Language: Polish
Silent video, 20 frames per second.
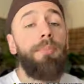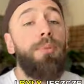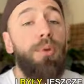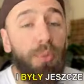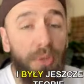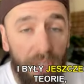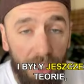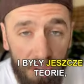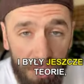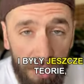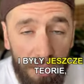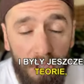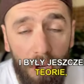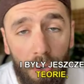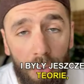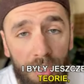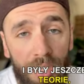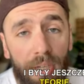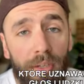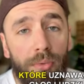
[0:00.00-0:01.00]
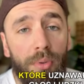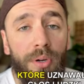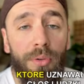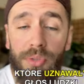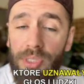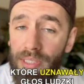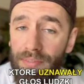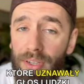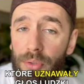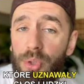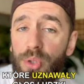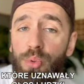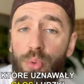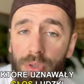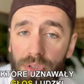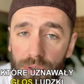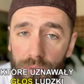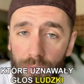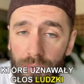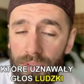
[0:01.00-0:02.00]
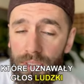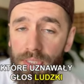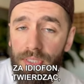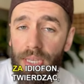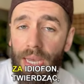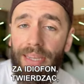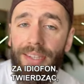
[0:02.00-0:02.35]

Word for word: były jeszcze teorie, które uznawały głos ludzki za